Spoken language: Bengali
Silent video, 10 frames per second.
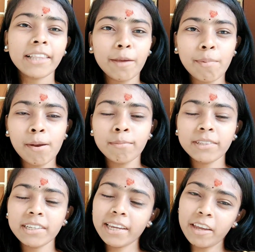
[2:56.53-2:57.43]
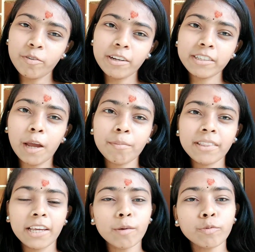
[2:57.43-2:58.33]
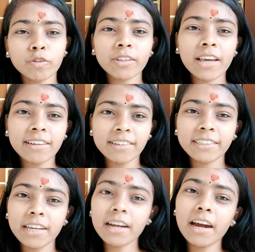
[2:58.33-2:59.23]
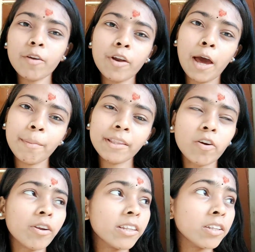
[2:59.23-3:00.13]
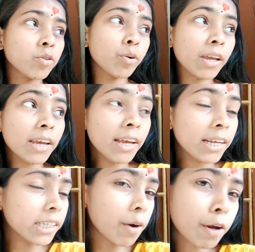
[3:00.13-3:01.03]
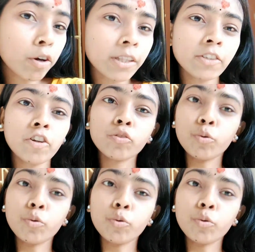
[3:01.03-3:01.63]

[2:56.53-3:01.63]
তাই ভাবলাম যে কেননা সামনে থেকে পুজো দিয়ে আসা যাক কারণ আমাদের অনেকদিন ধরে যাওয়ার কথা ছিল